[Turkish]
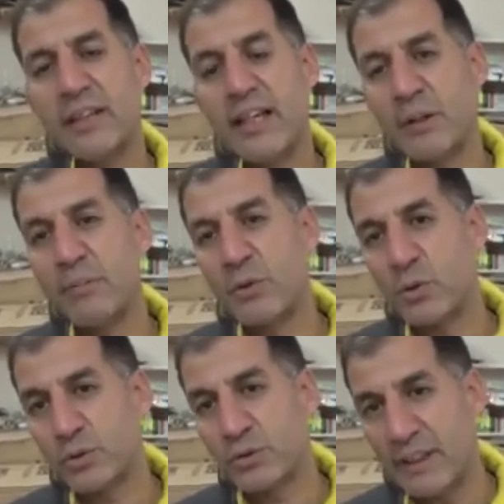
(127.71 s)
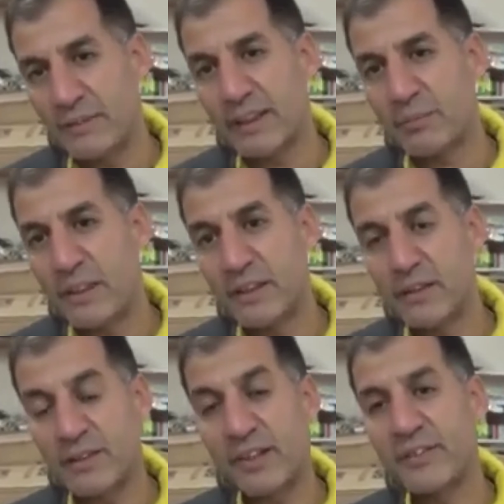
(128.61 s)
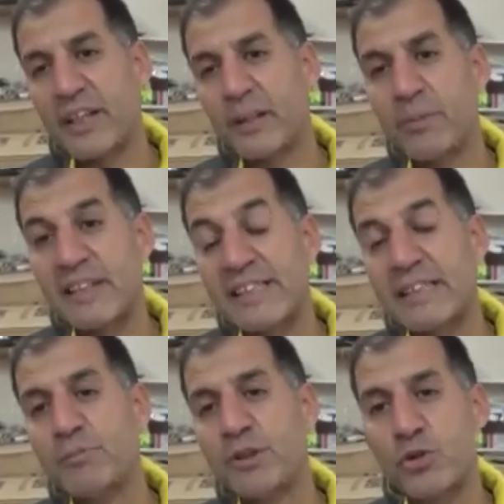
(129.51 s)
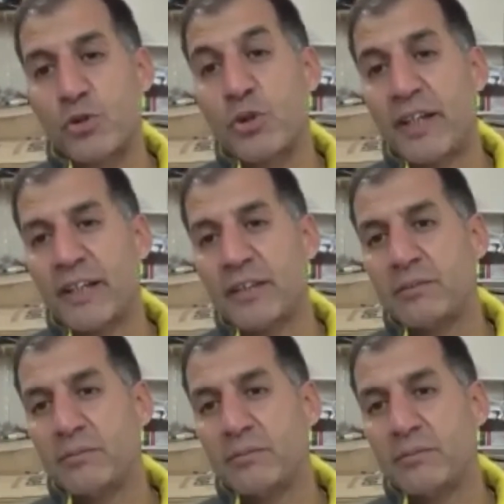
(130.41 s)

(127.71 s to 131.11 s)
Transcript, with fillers: Ekmek olsun, ev ekmeği, tandır ekmeği, simit, çörek,